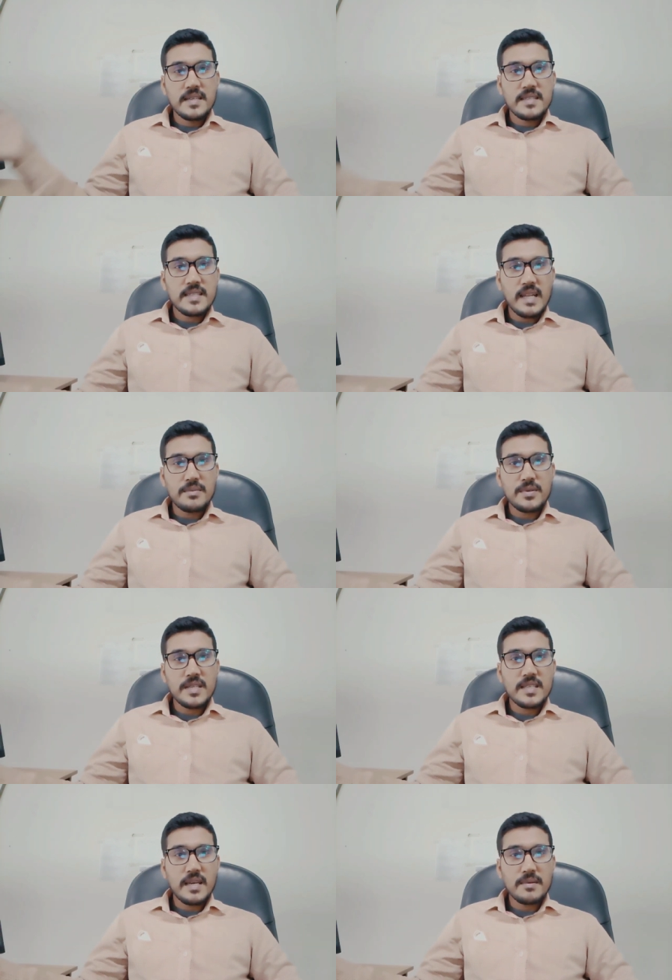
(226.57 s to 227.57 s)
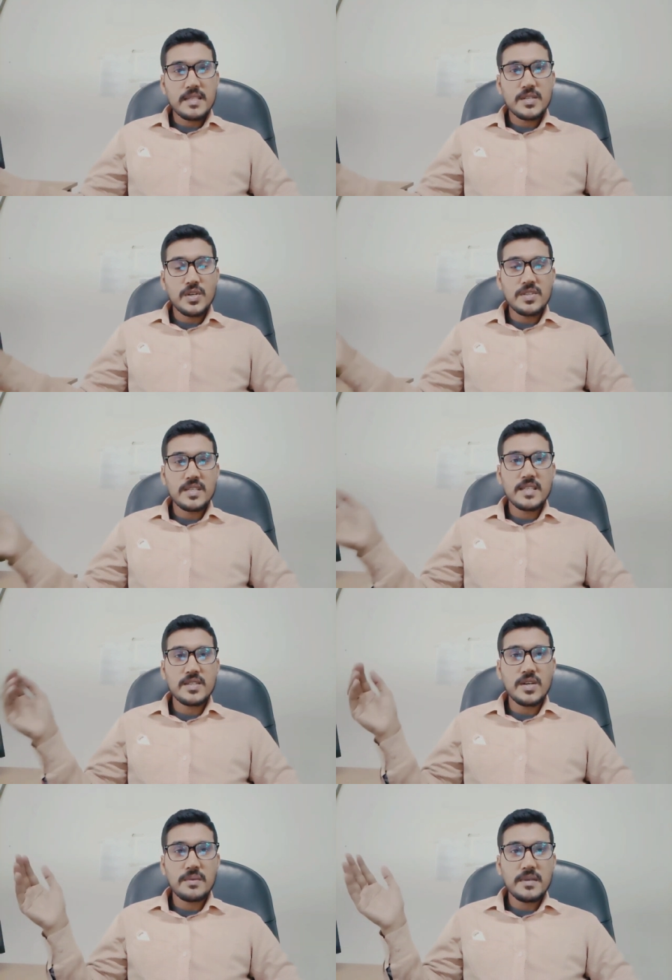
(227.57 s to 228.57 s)
তারপরে কি আমাদের ডজিং দিতে
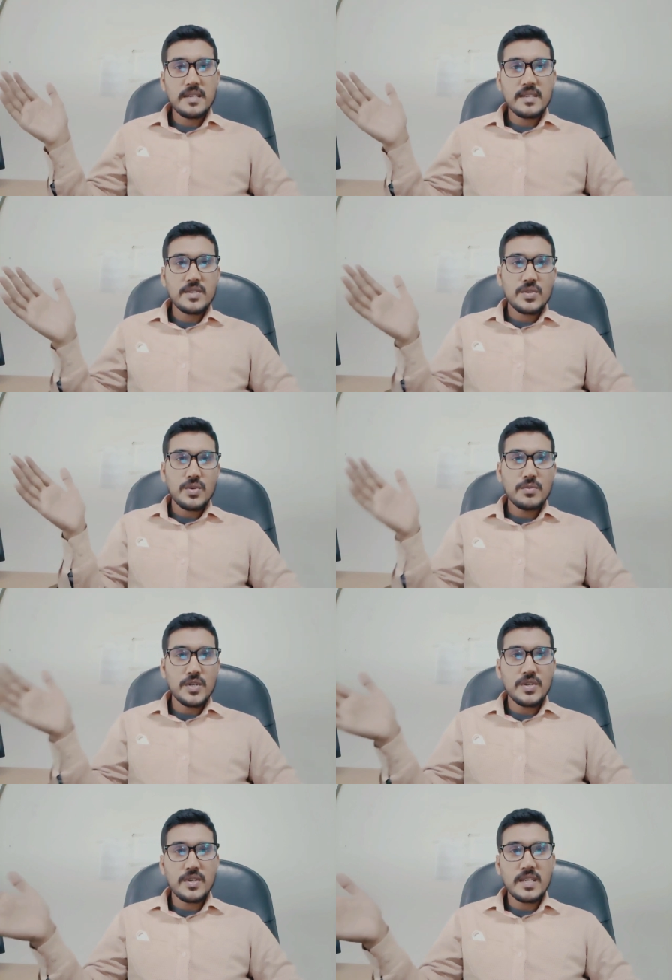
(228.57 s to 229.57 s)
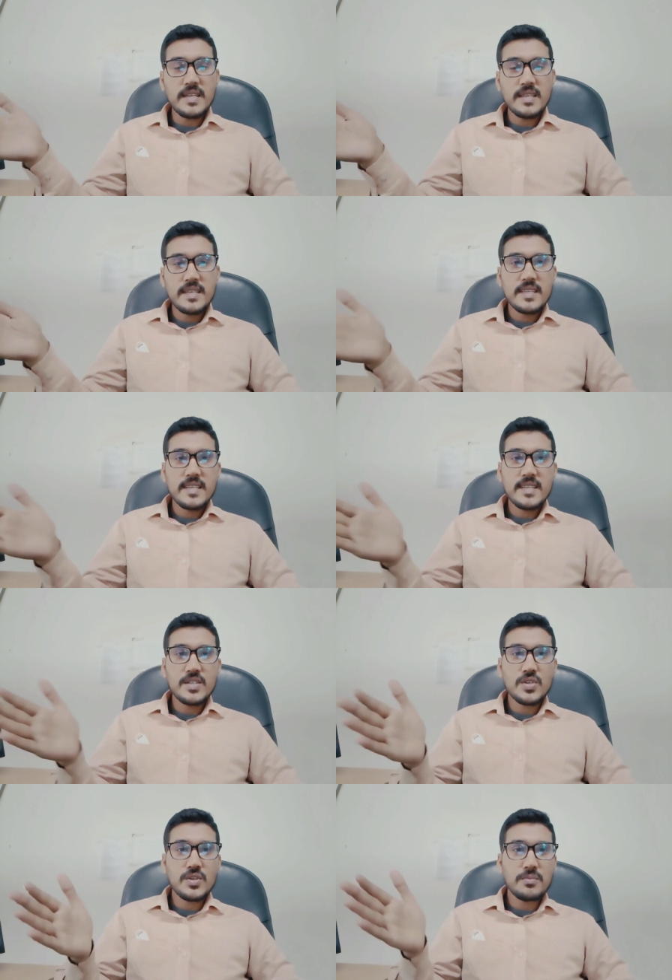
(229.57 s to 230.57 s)
হবে তো মনে করলেন
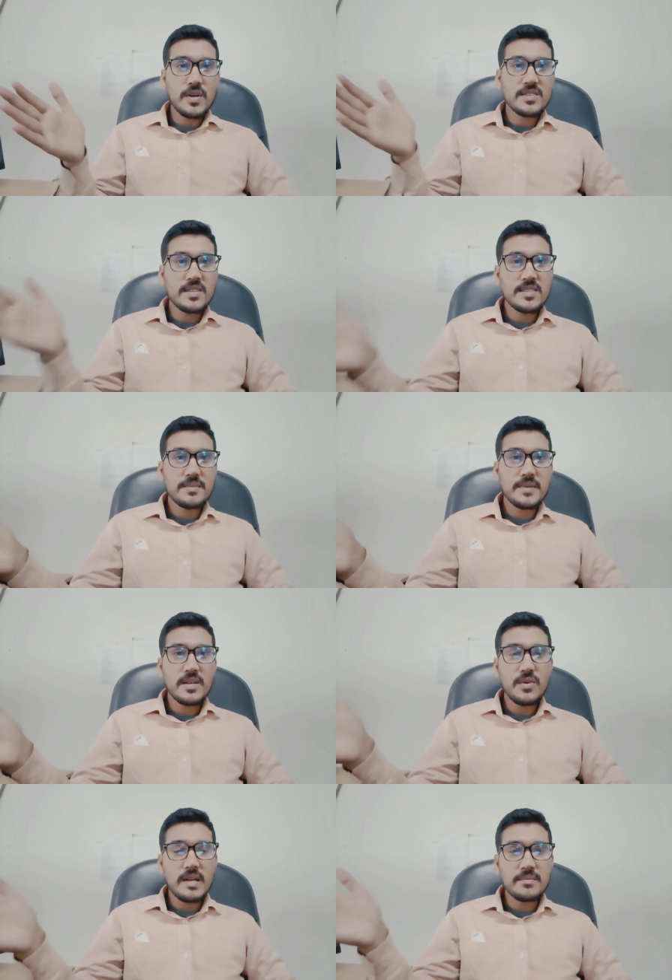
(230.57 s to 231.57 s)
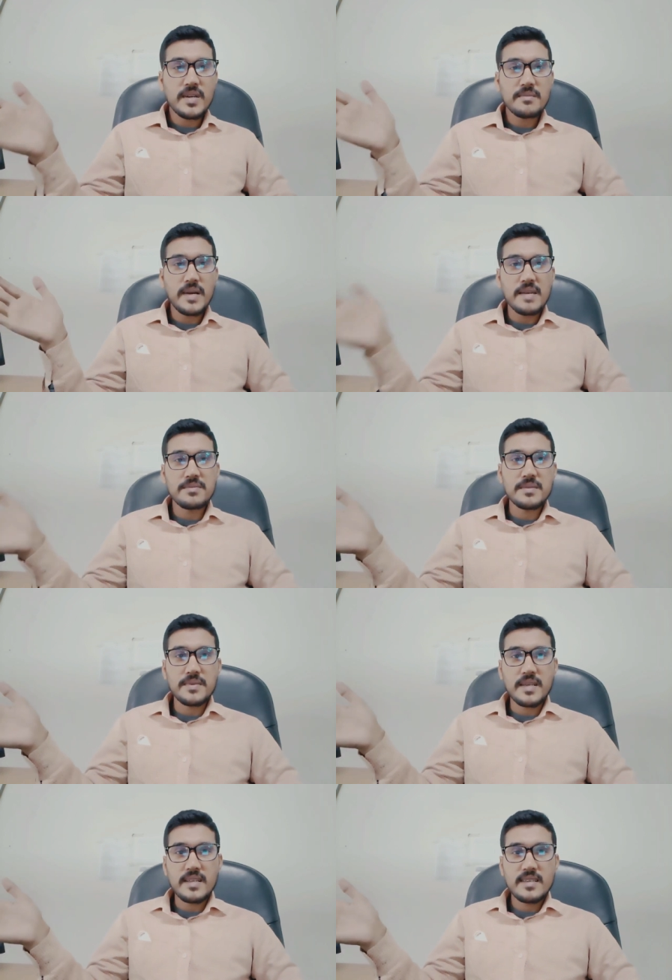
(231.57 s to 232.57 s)
ইন্ডোগোর বক্সের জিপিএল ওয়ান পয়েন্ট ফাইভ
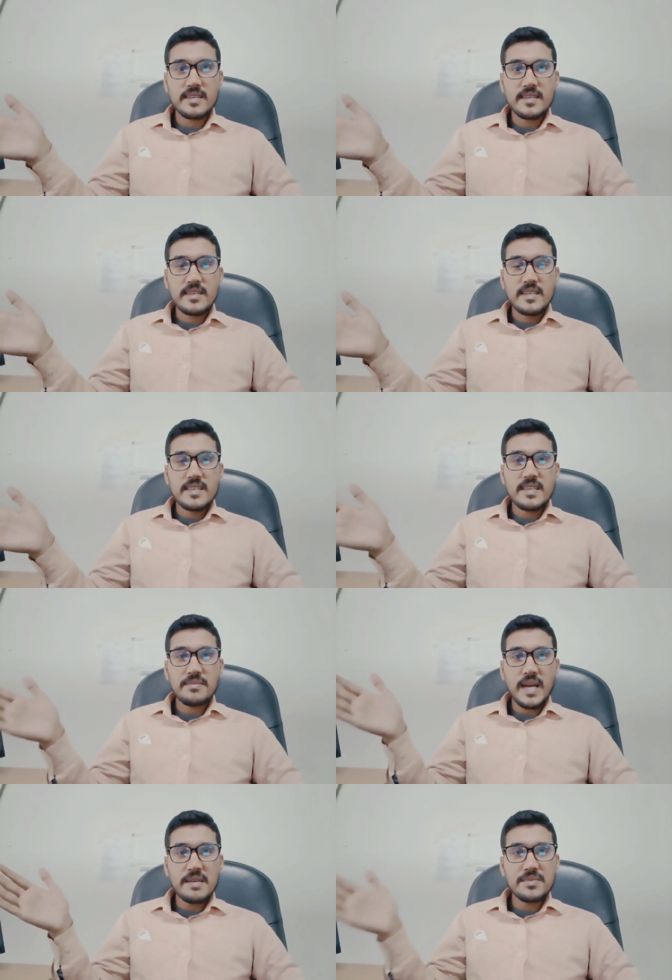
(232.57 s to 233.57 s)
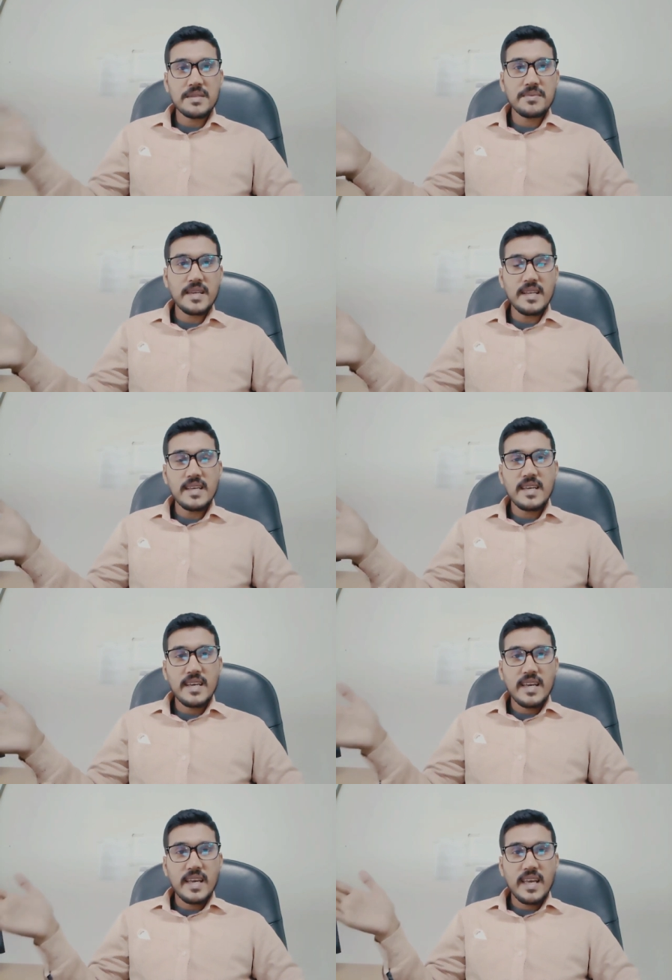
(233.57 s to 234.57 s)
জিপিএল এই ফাইভ জিপিএল
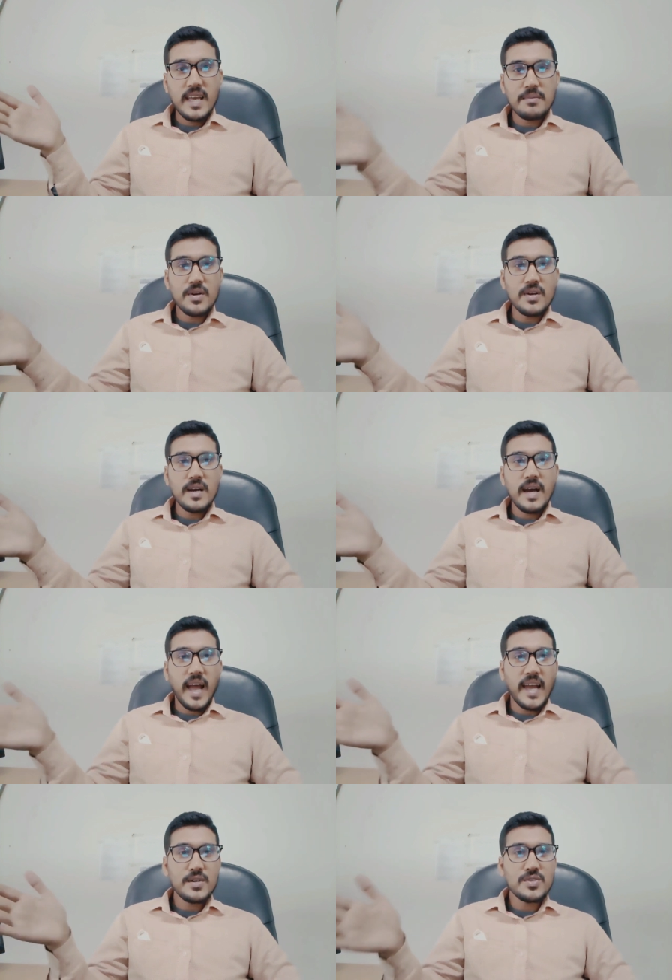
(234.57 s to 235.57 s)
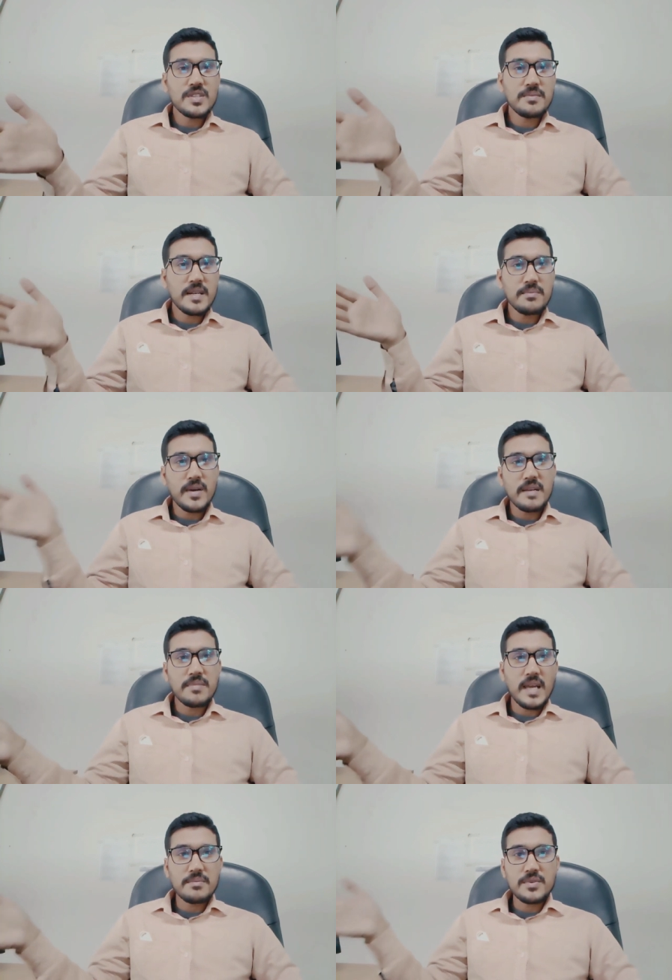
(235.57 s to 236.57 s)
এবং হাইড্রোজিপিএল পয়েন্ট
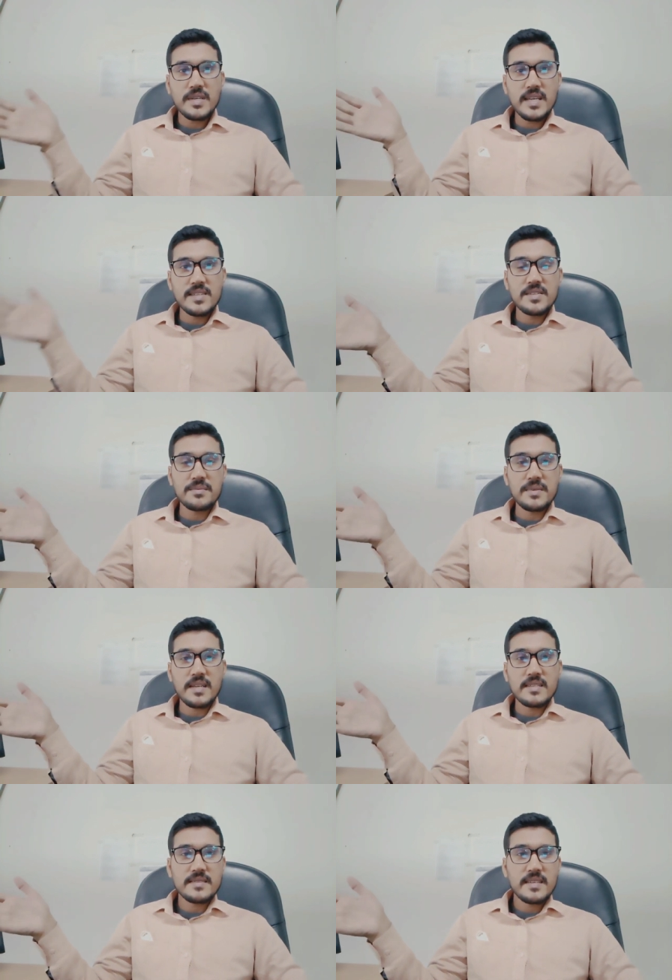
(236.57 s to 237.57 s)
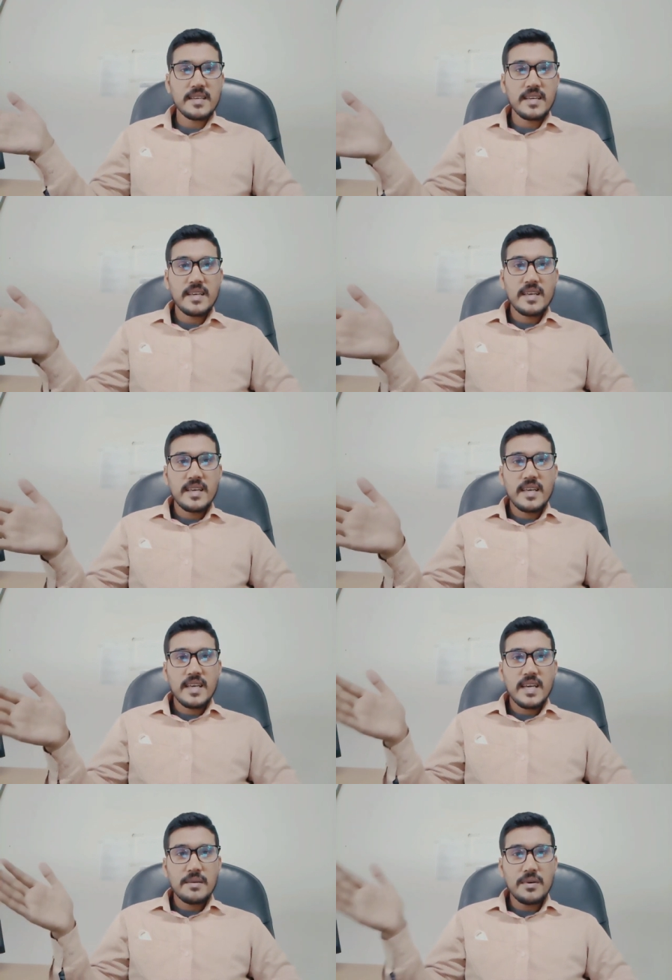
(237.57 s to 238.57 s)
ফাইভ টু এইট জিপিএল
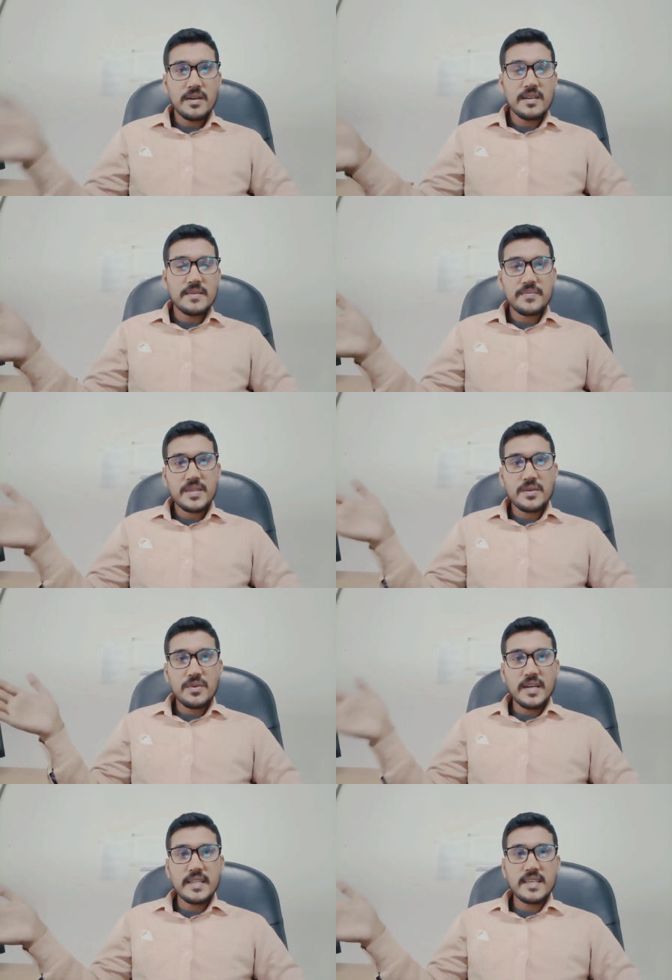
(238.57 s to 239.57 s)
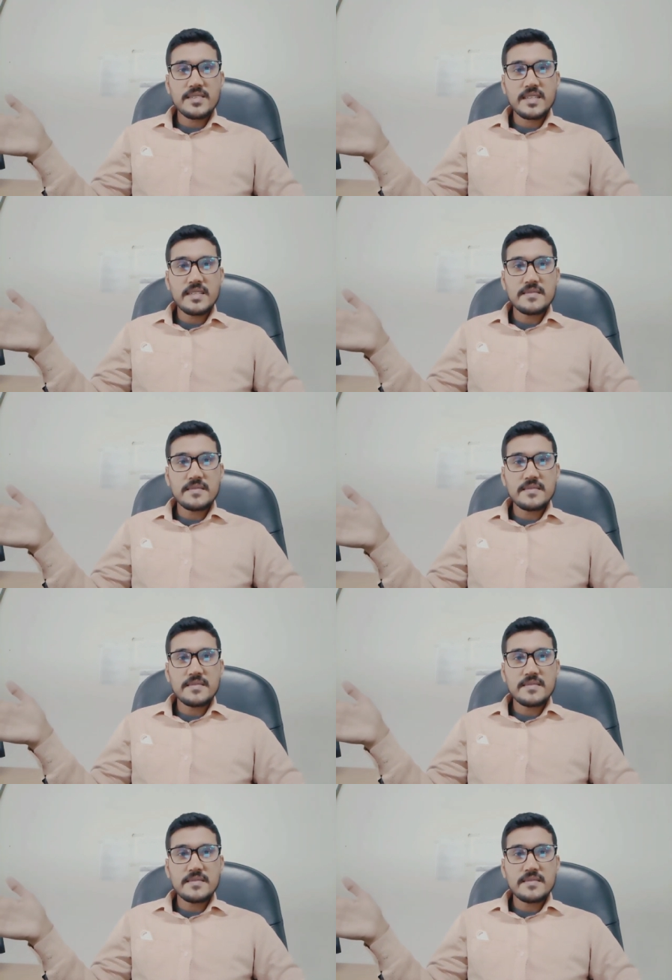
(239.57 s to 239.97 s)
এবং ওয়েডিং এজেন্ট